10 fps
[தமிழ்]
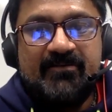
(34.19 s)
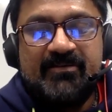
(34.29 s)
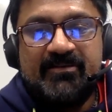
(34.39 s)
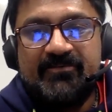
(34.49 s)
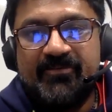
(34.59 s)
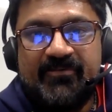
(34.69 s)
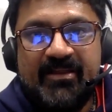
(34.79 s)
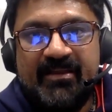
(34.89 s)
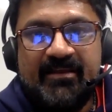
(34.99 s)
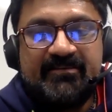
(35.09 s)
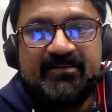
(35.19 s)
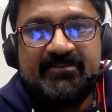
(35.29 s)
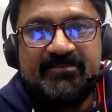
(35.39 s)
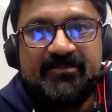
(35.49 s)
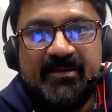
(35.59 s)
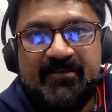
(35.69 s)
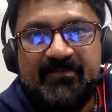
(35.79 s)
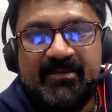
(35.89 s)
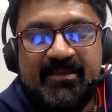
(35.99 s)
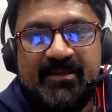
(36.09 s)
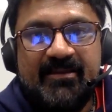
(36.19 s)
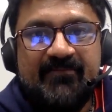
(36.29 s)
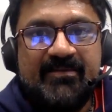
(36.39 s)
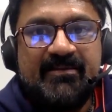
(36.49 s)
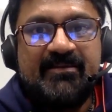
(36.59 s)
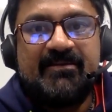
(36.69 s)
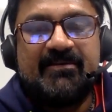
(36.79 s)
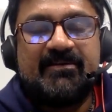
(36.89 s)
வந்து ஃபிஃப்டீன் அசர்ட்ஸ் மேலே வந்து இடி e வந்து